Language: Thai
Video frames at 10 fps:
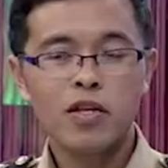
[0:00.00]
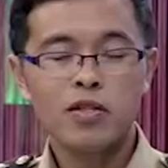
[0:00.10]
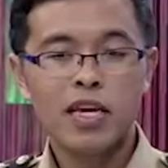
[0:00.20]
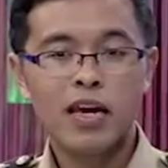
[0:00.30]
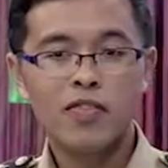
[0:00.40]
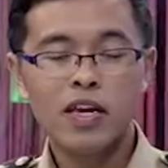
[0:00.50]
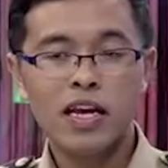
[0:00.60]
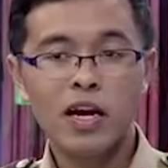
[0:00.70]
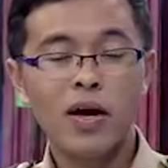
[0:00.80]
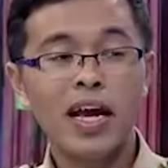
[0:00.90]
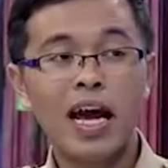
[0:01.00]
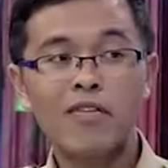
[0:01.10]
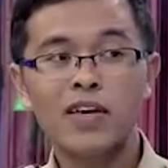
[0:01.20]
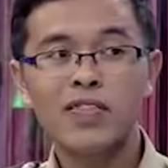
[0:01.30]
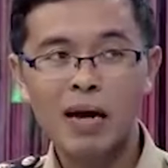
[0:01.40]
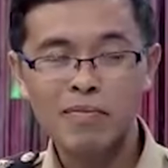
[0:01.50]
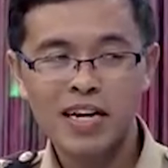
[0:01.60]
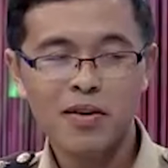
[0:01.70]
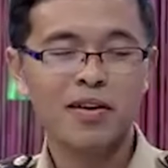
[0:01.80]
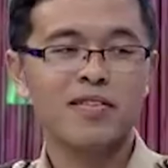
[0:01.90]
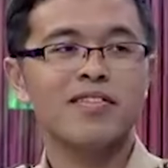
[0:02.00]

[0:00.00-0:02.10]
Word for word: ยชายสีเนี่ยเขาให้ขายฟรีสามเดือนก่อน